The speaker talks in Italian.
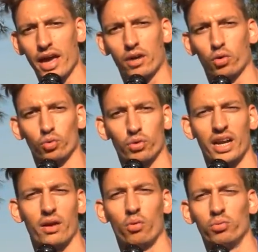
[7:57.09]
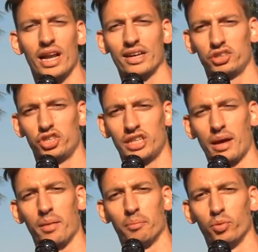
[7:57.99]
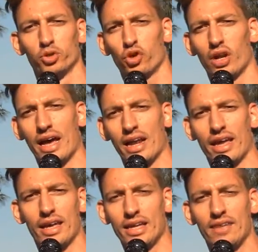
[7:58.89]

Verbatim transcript: e con un'elasticità muscolare